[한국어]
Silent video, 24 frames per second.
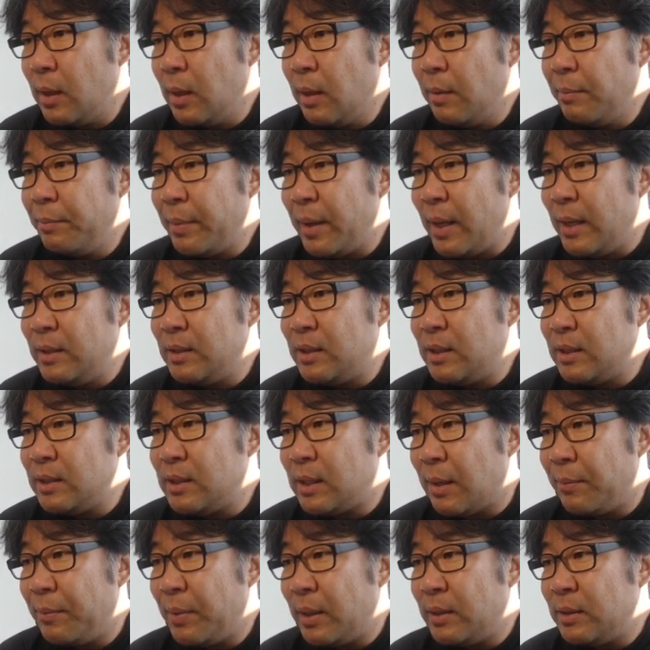벤츠 의자,
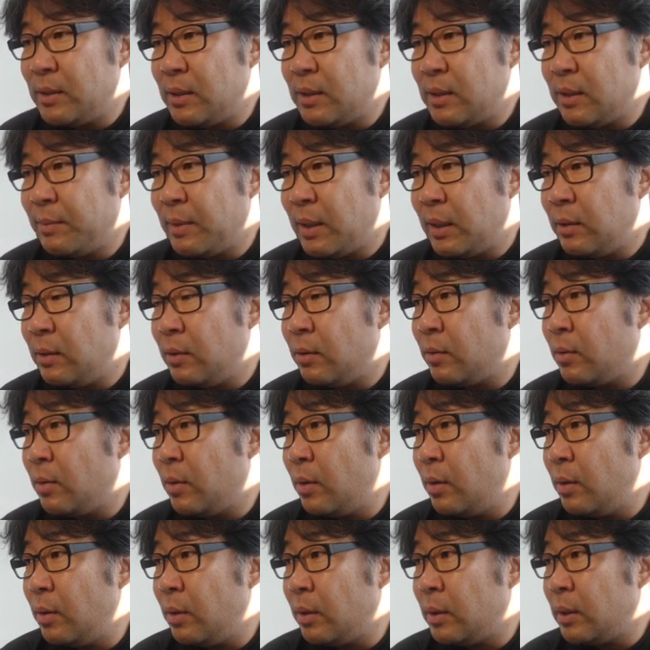벤츠 의자
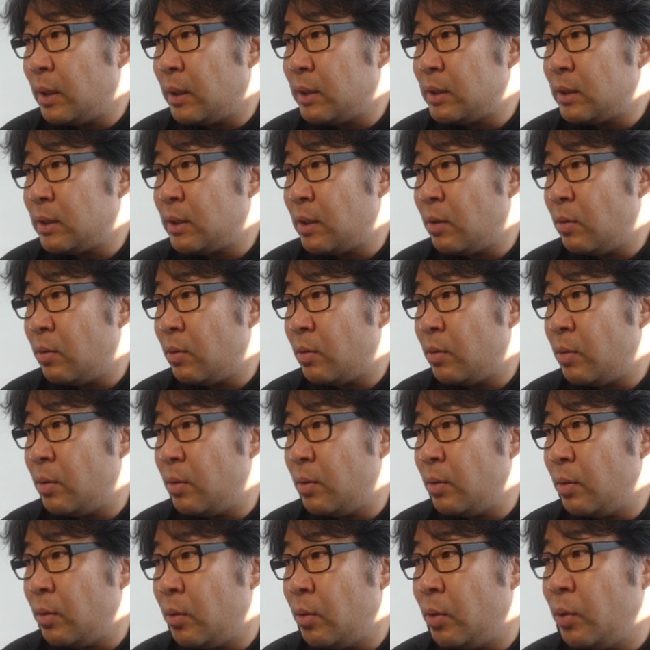만들고 여기다시 식탁을 놓고
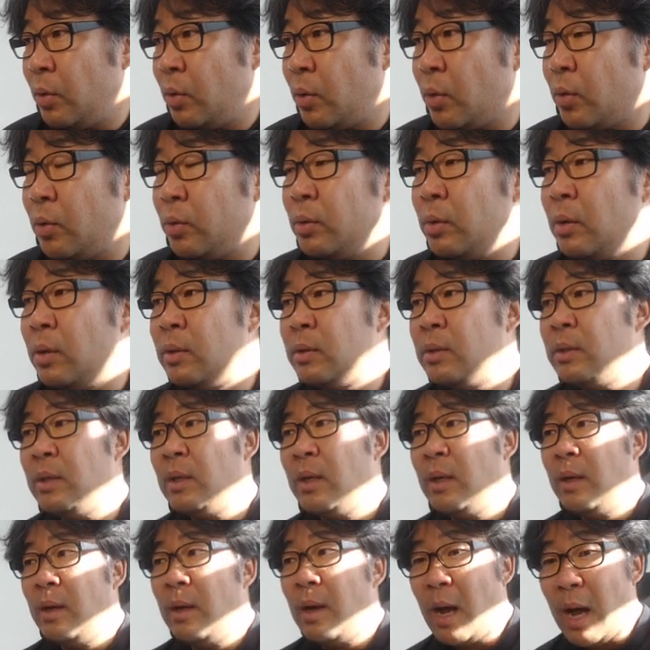요런, 요런 거는
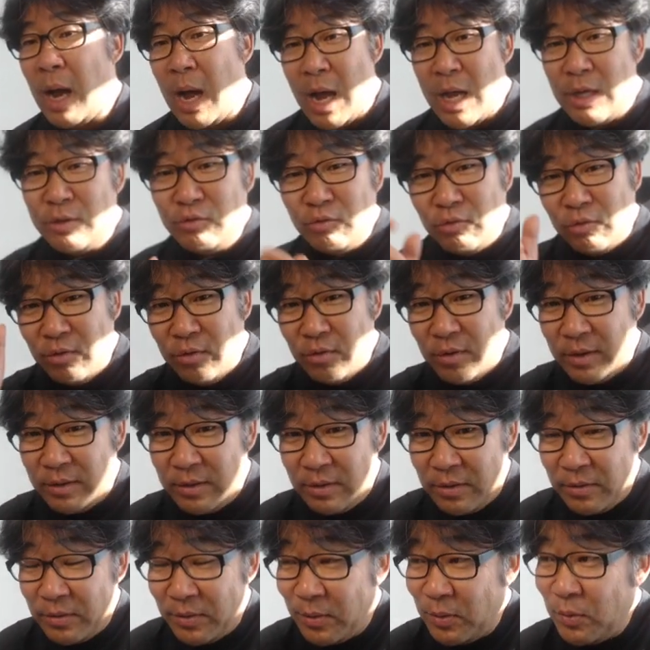아주
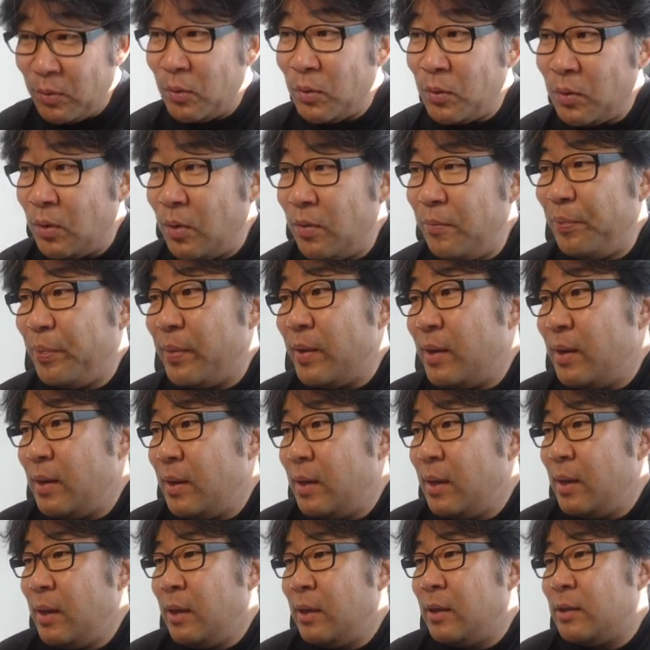훌륭하더라고요. 요런 거.
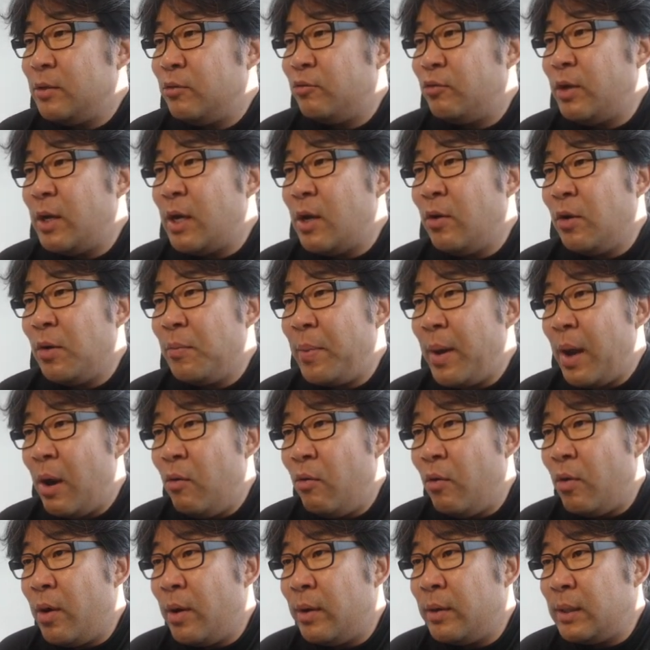그래서 우리가 여기 배울
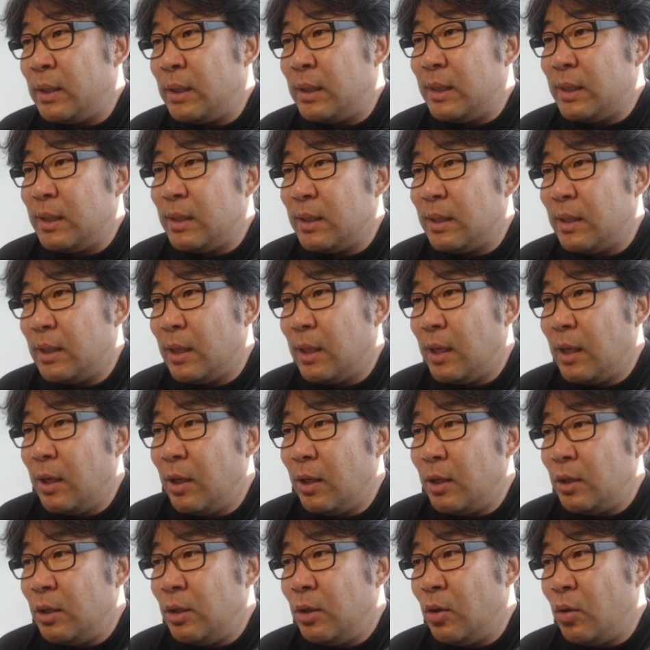거는
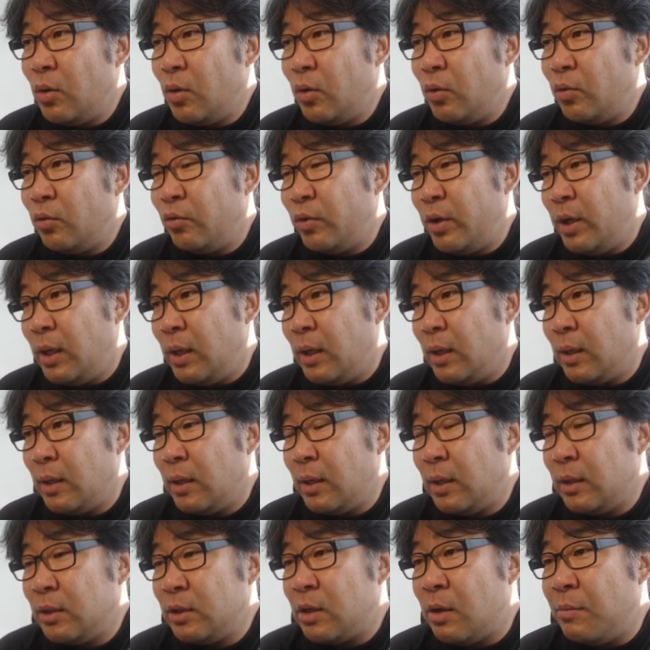요 유리,
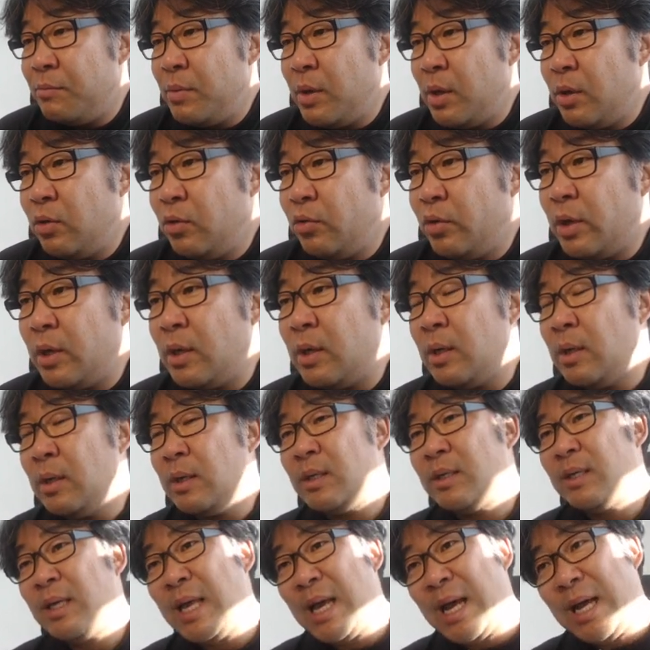전면 유리를
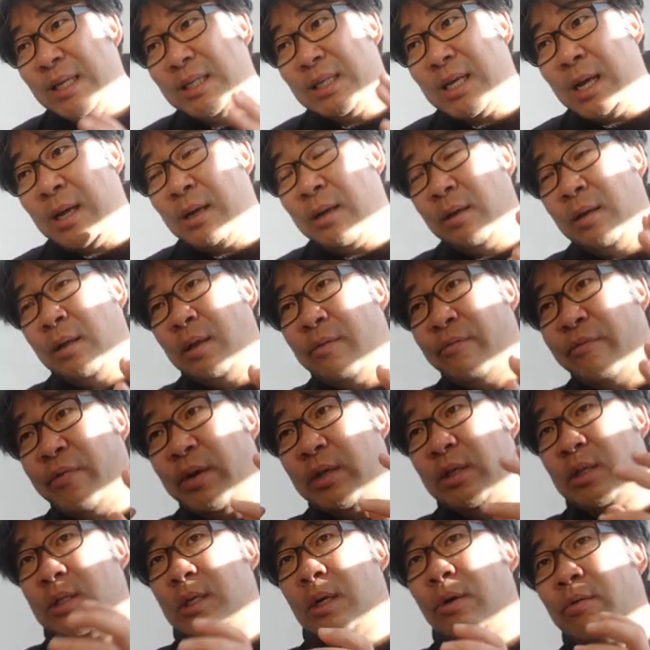크게 하자. 근데
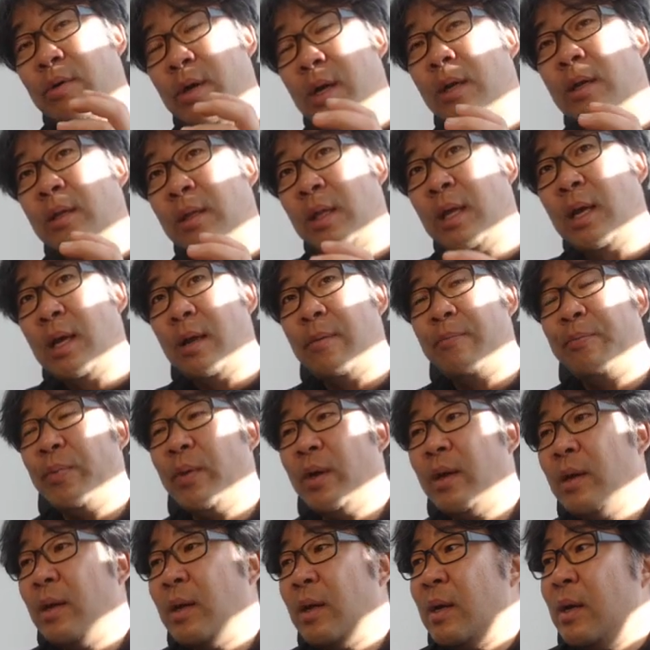픽스 창으로 하는데
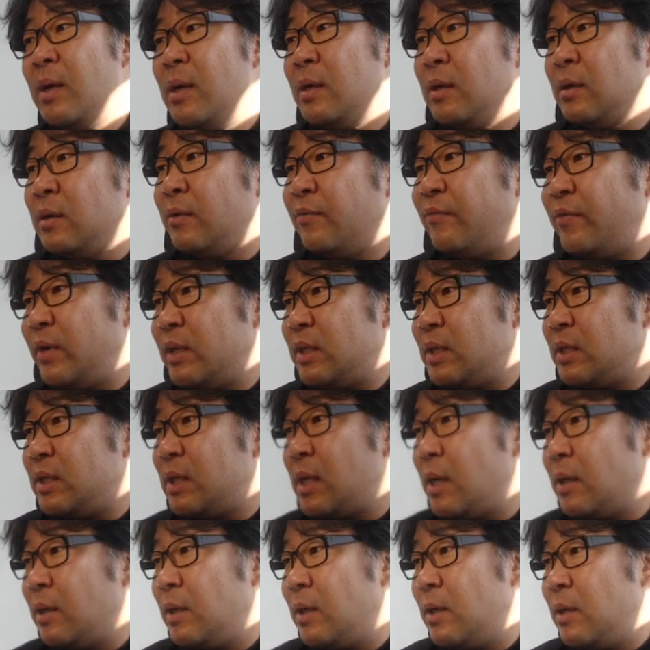그 픽스
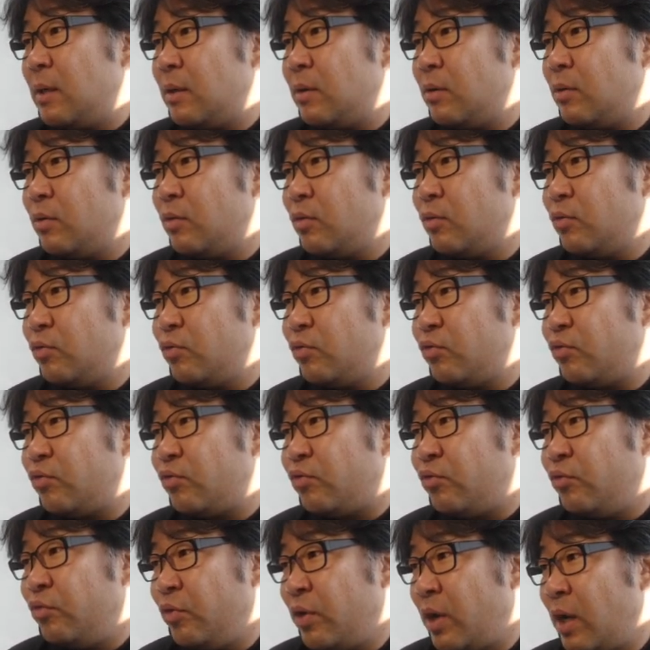창을
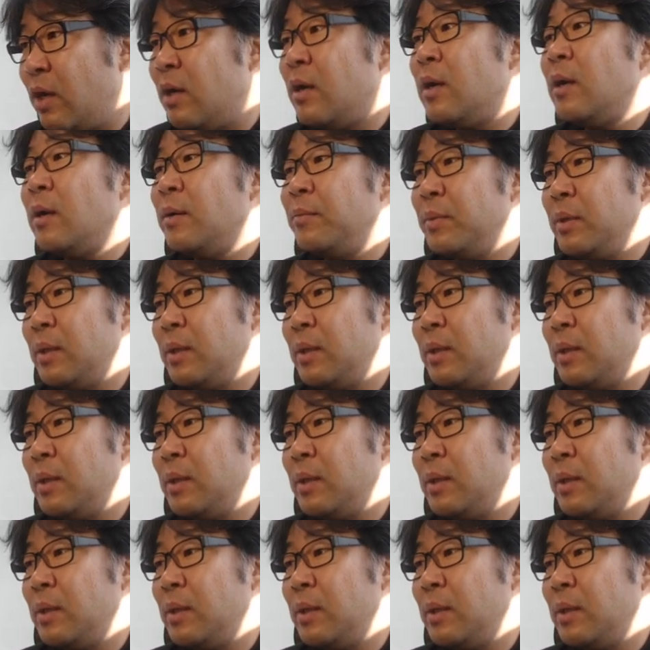두 개를 한 겁니다.